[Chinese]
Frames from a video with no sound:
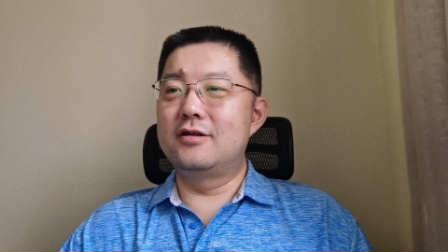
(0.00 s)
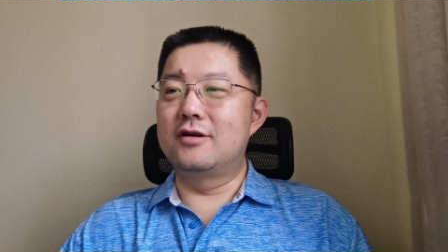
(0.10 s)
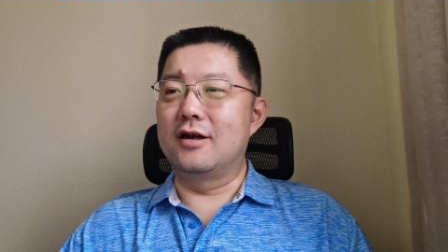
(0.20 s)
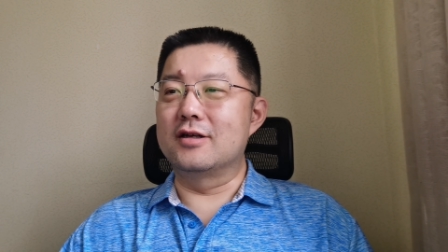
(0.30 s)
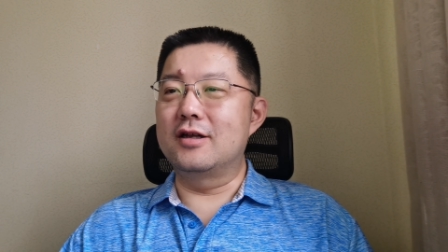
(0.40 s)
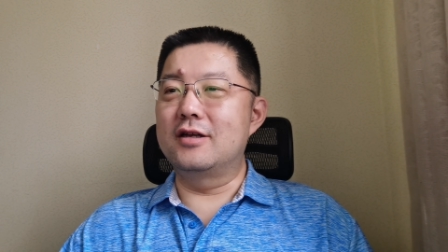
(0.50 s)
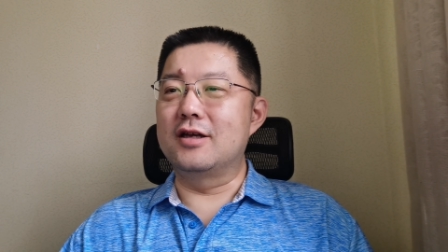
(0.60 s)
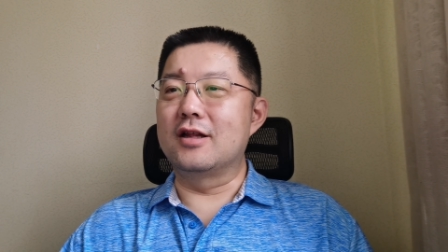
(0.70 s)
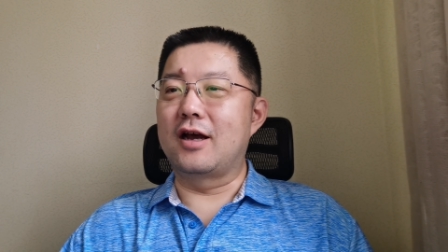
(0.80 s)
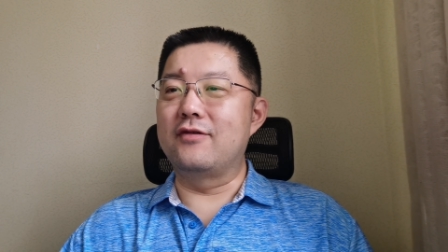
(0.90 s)
就是两三年
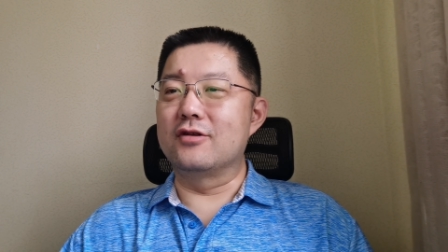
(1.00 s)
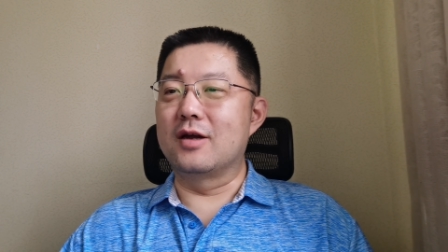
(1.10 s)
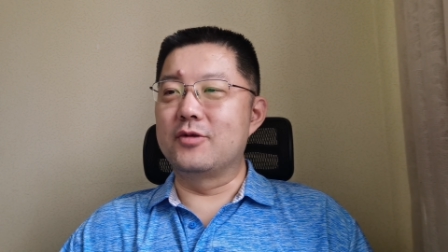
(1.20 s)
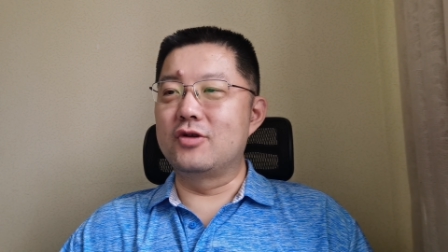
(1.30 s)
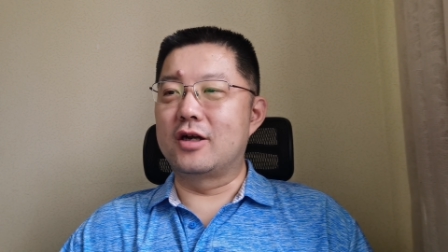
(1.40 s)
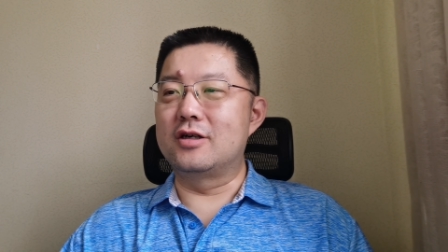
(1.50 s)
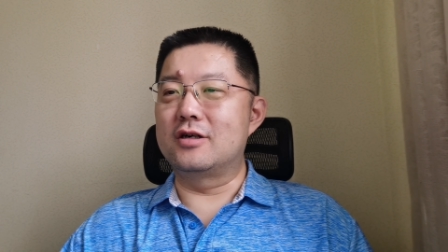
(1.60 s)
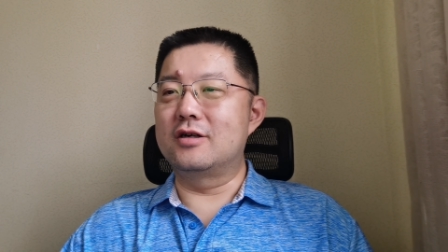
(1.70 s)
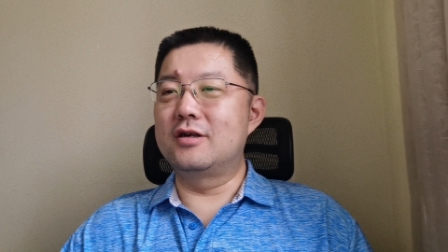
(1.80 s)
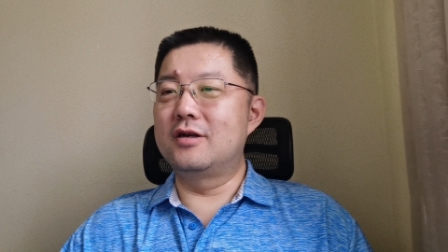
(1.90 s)
前的 iPhone 他们都在
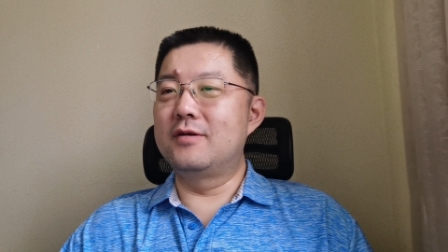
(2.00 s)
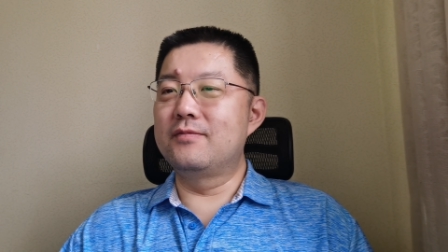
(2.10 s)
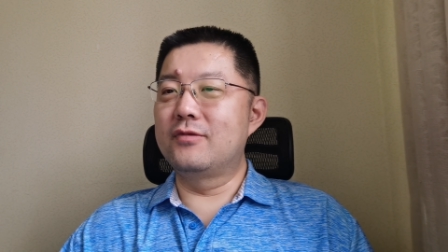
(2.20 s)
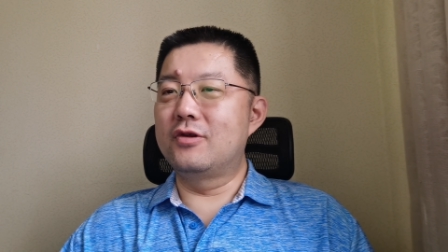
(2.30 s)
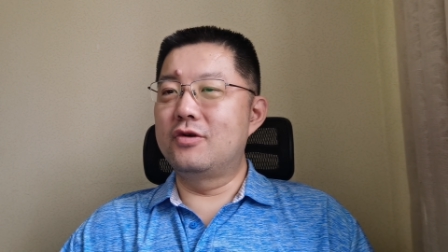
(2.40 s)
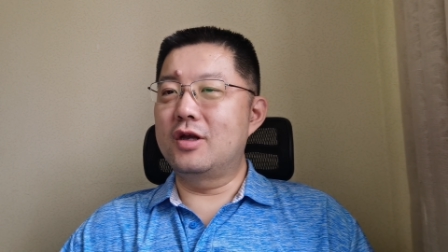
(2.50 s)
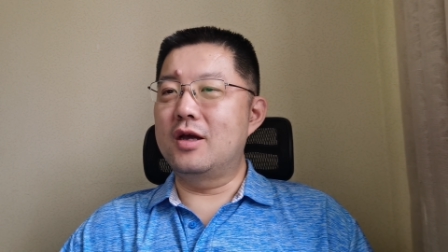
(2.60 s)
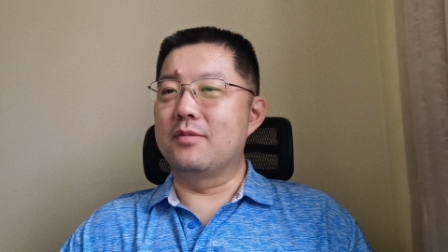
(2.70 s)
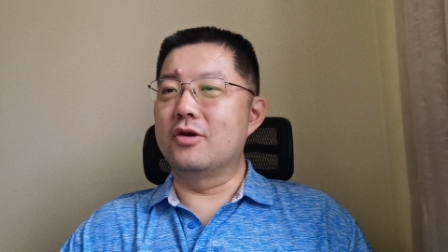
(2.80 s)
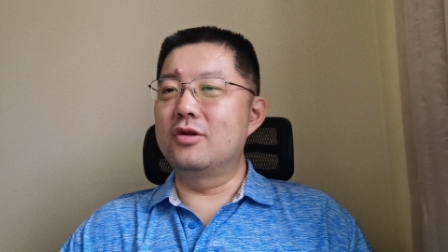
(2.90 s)
使，因为
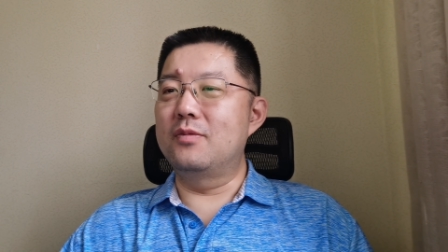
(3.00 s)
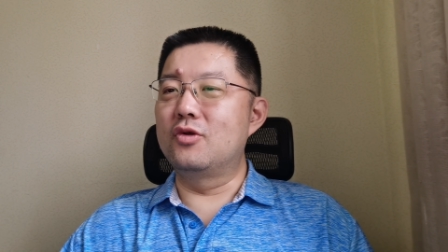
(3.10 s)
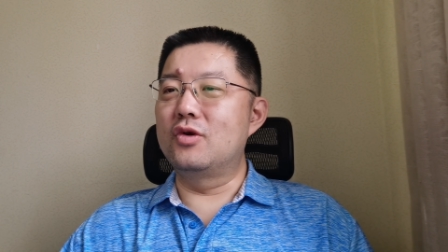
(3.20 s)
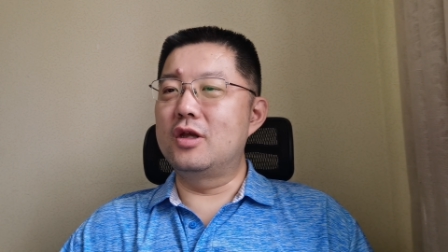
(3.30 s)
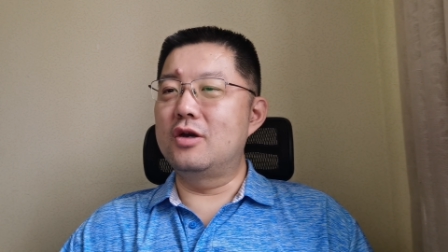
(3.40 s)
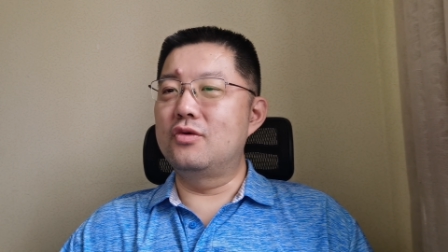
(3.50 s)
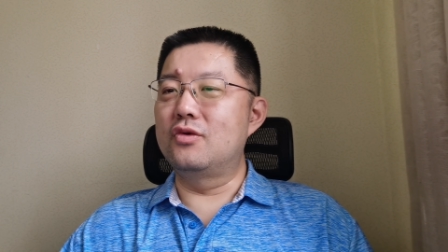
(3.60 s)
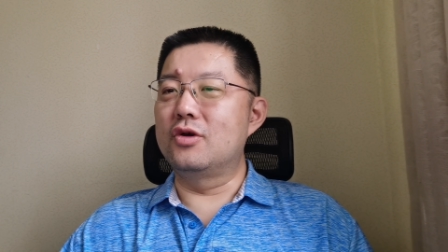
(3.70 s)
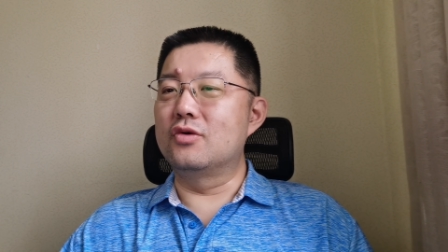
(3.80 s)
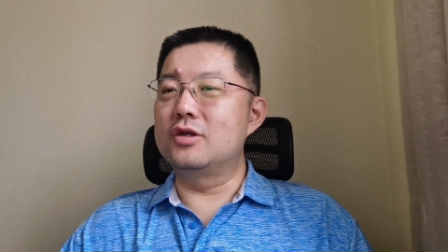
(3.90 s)
它也没有那么多的应
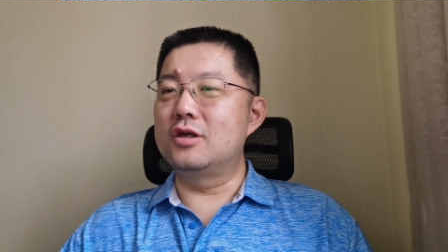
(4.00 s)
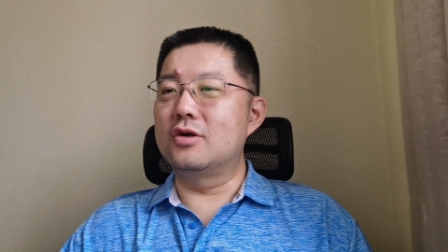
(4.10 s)
用游